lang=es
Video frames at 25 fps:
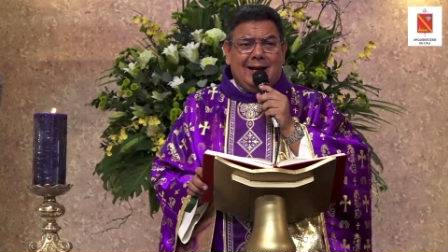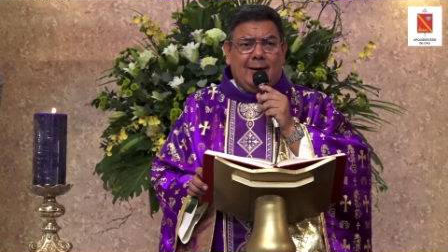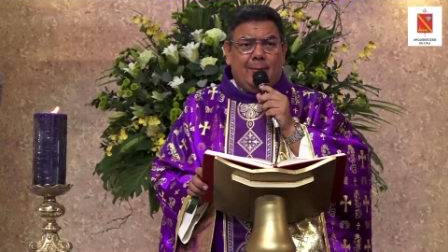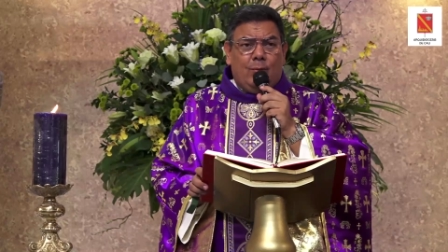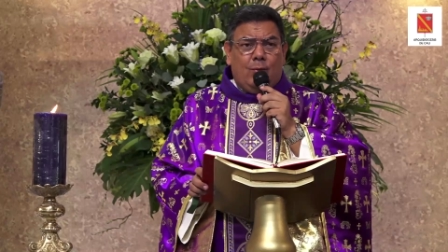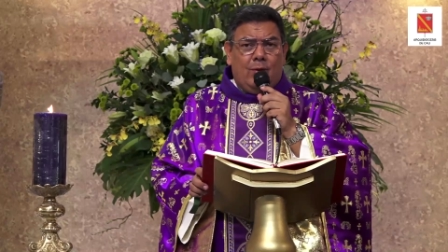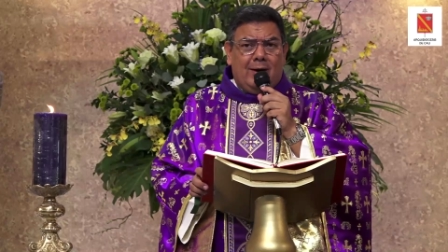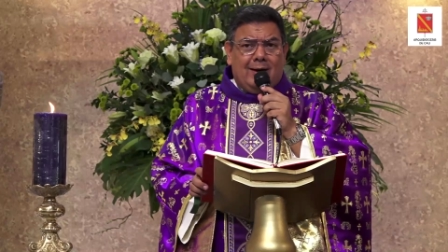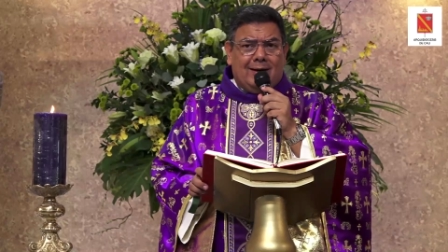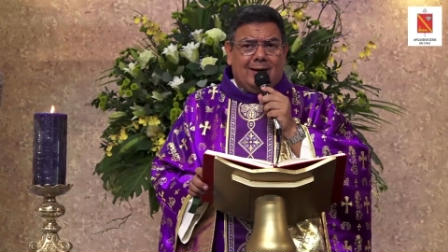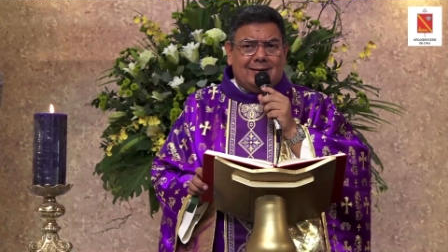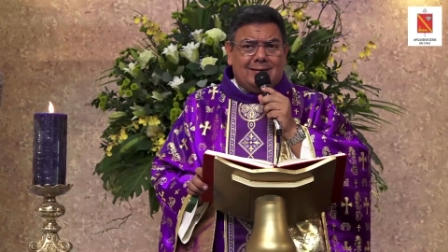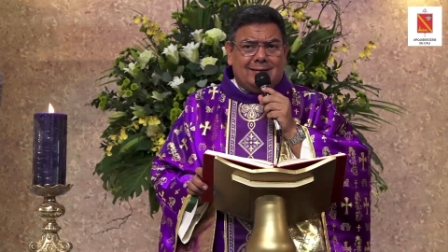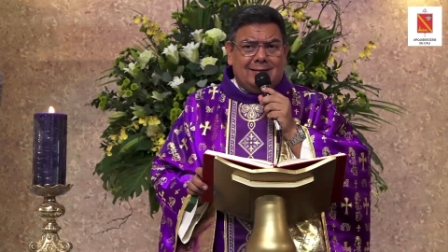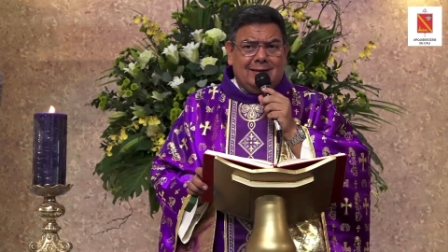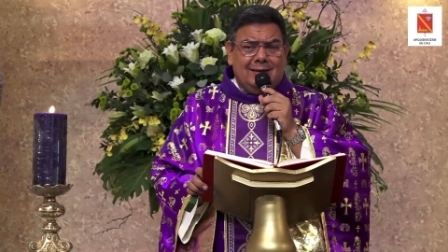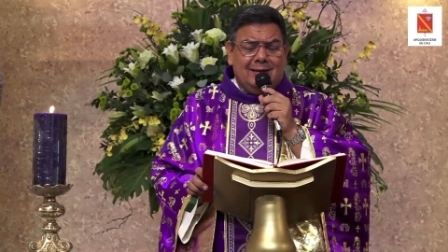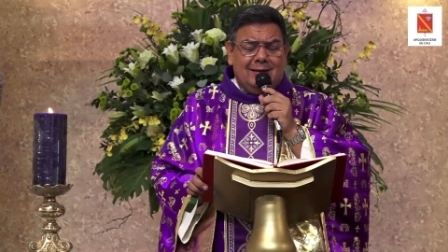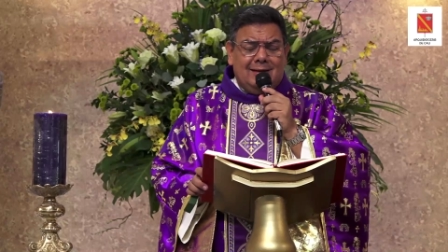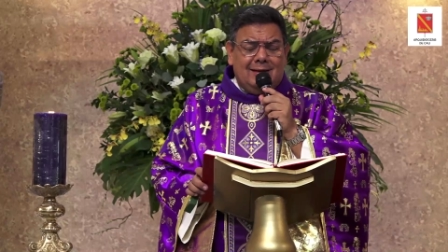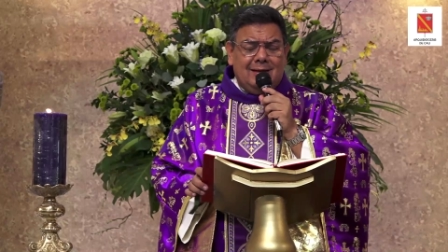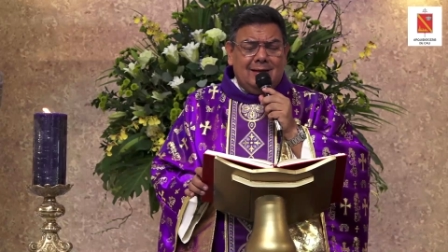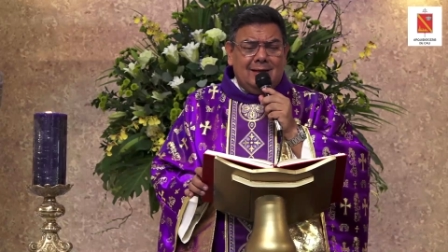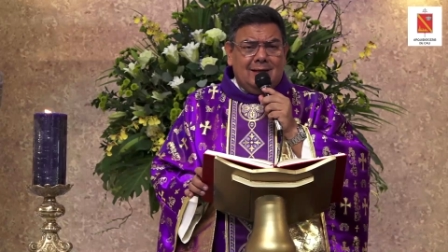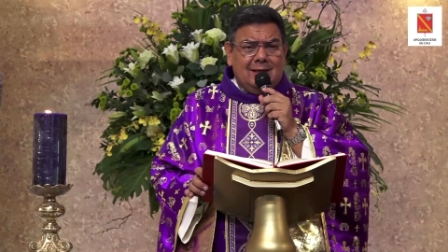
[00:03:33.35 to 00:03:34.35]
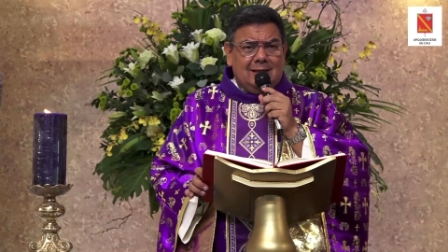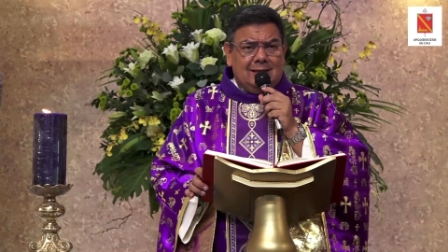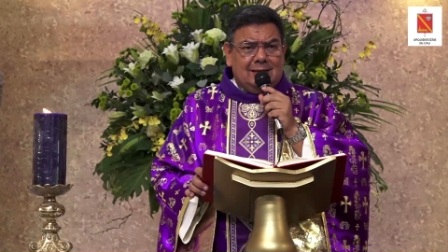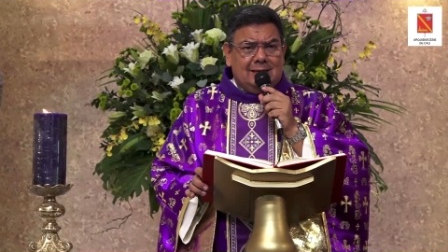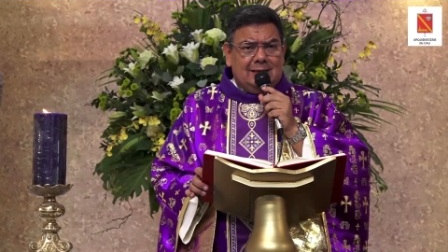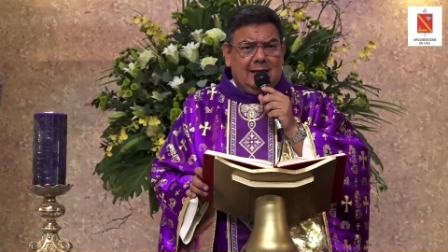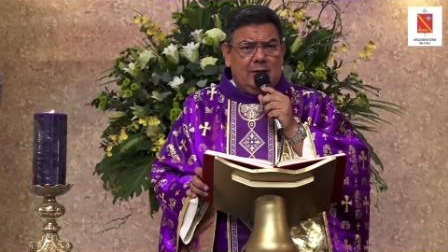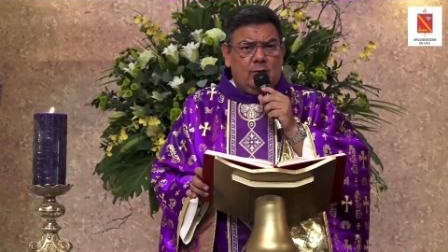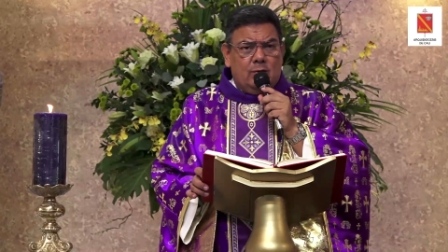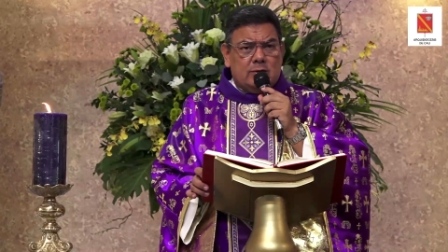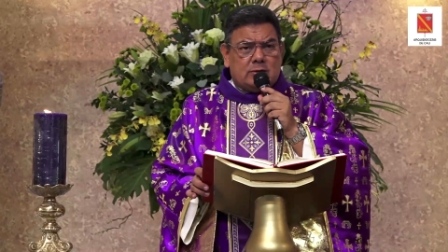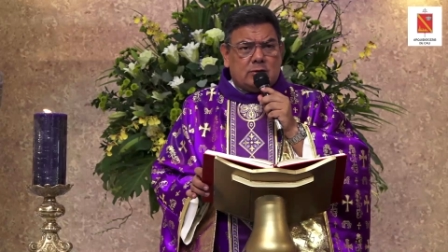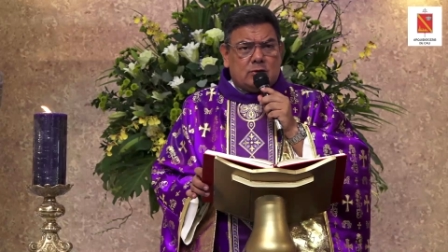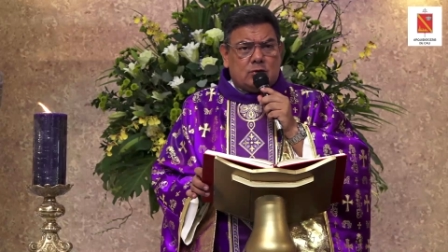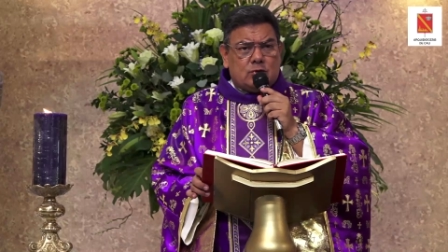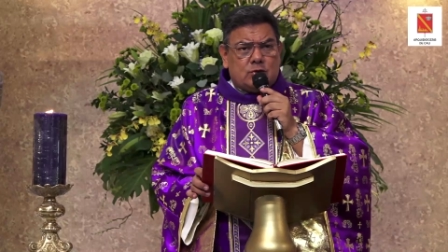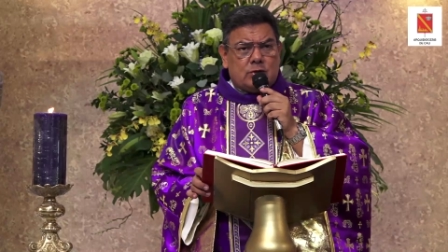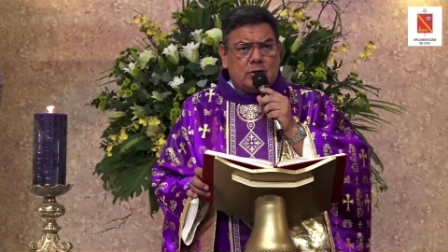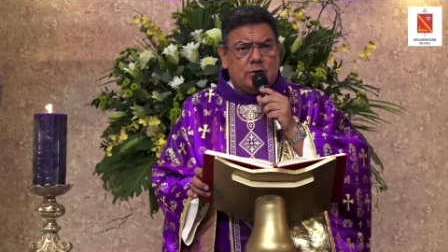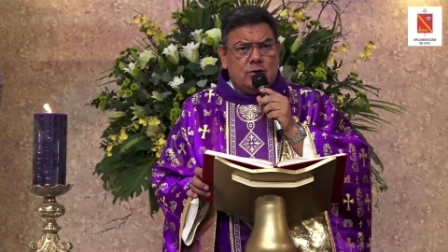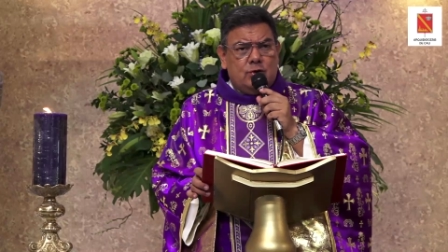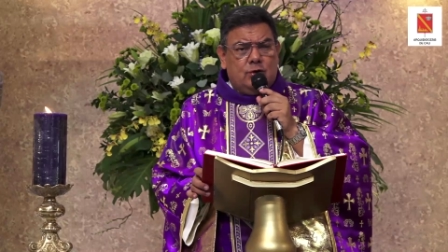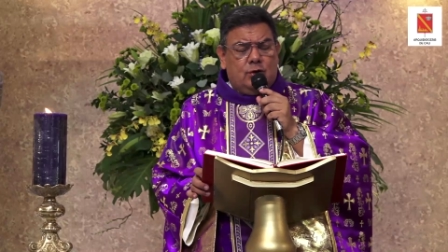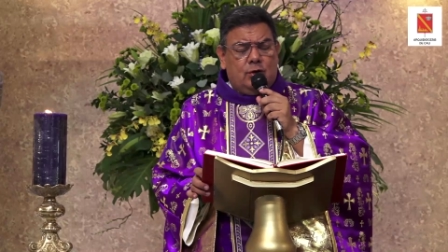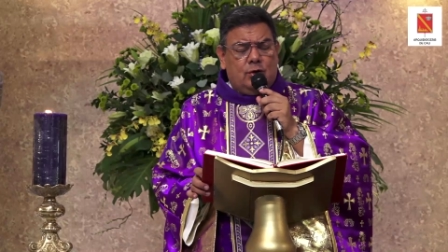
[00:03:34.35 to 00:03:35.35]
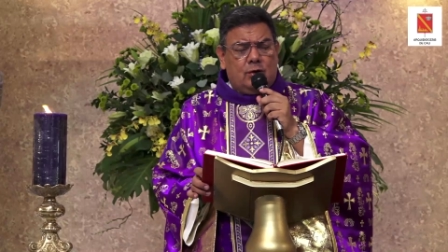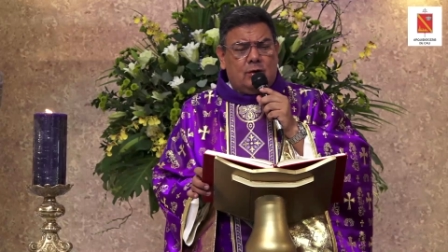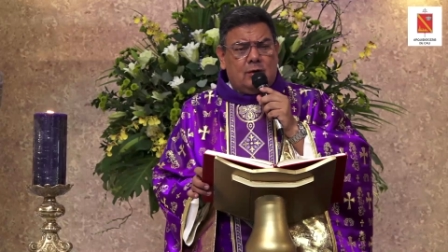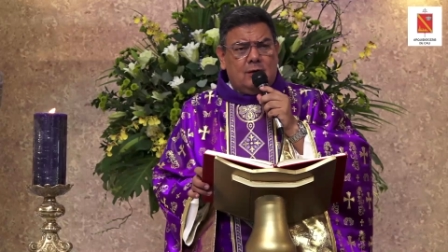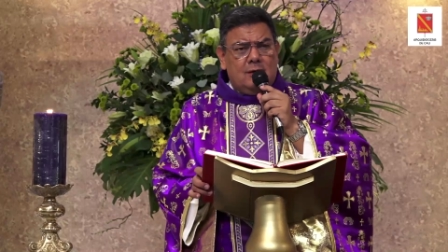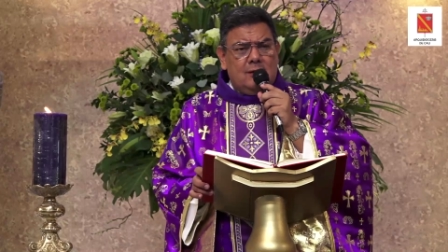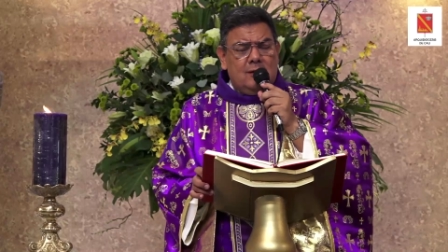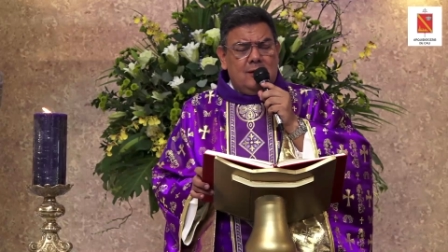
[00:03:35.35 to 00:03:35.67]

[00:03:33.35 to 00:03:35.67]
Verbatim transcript: muerte de nuestro Señor.